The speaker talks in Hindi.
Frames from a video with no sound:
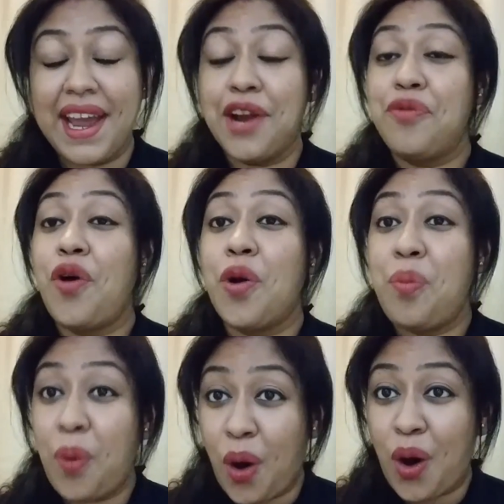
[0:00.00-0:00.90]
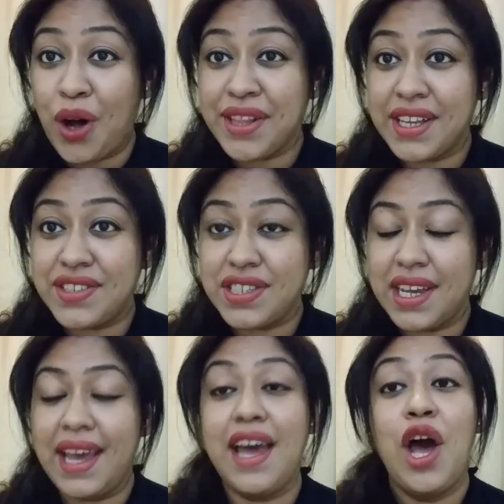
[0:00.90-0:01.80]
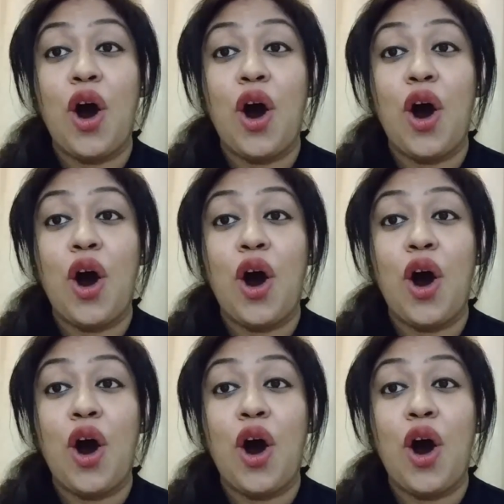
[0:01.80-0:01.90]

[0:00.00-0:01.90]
कैटवॉक बहुत अच्छी है